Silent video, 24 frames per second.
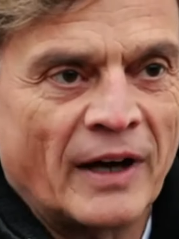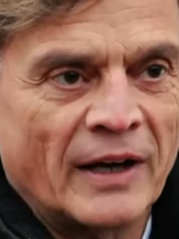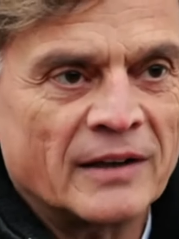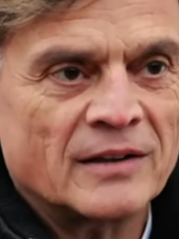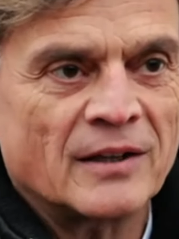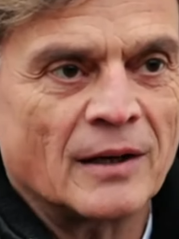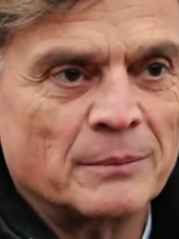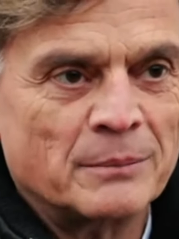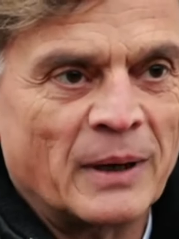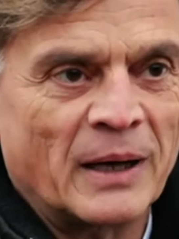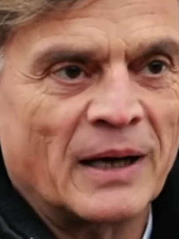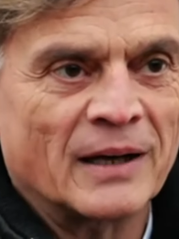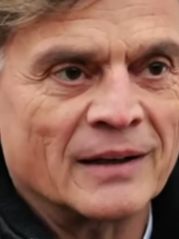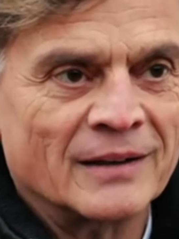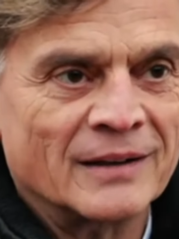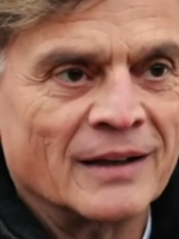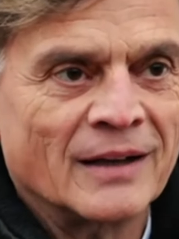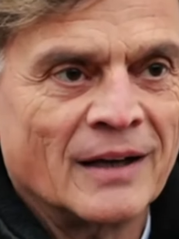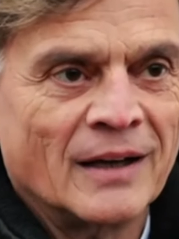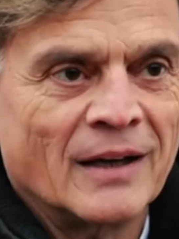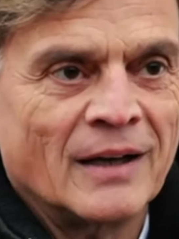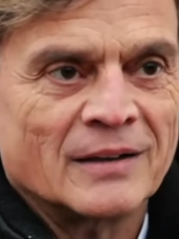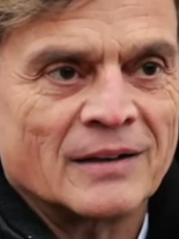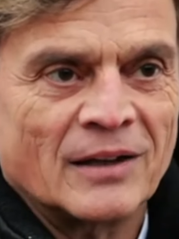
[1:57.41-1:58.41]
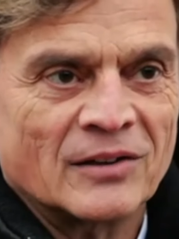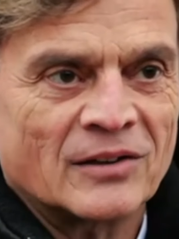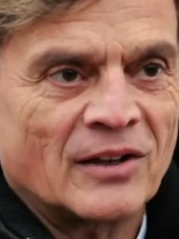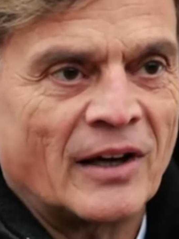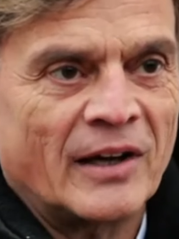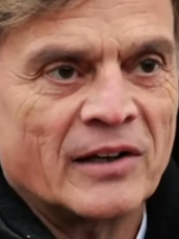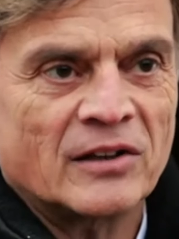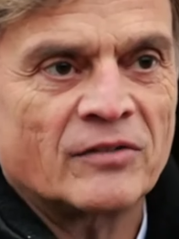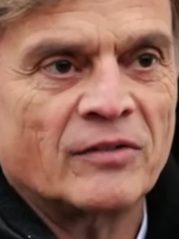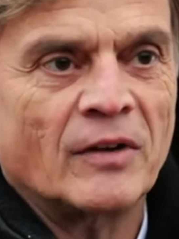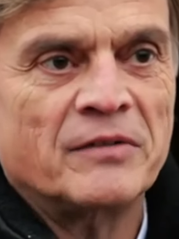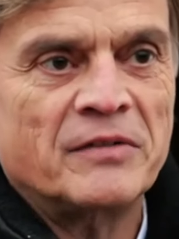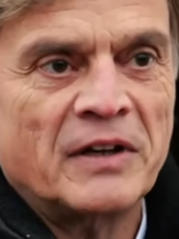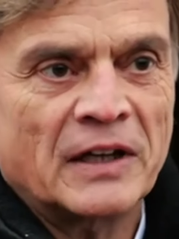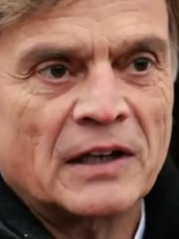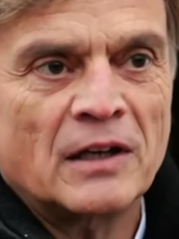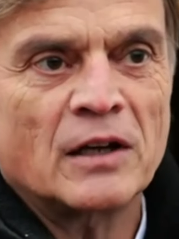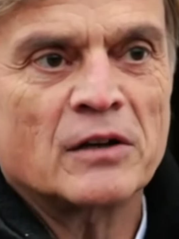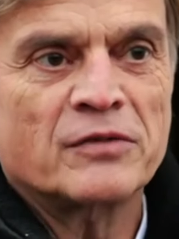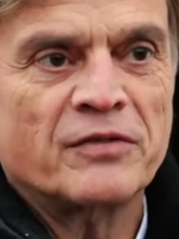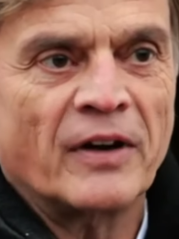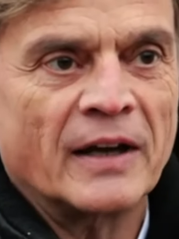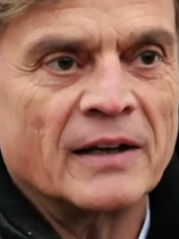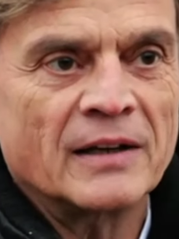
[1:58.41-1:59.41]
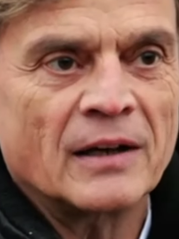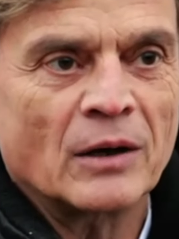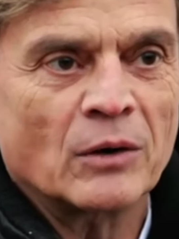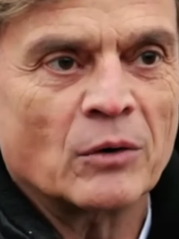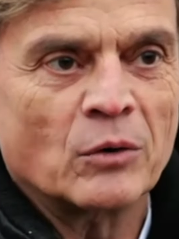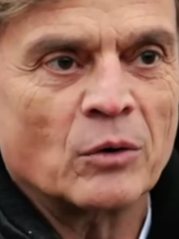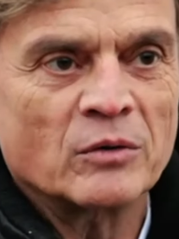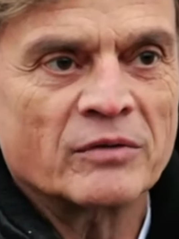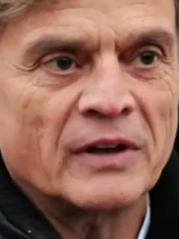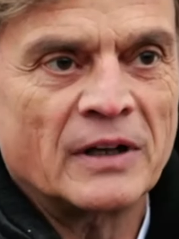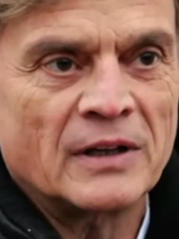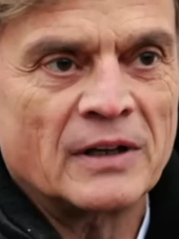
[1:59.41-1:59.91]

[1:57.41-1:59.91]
weitermachen. Das heißt, wer wirklich Veränderung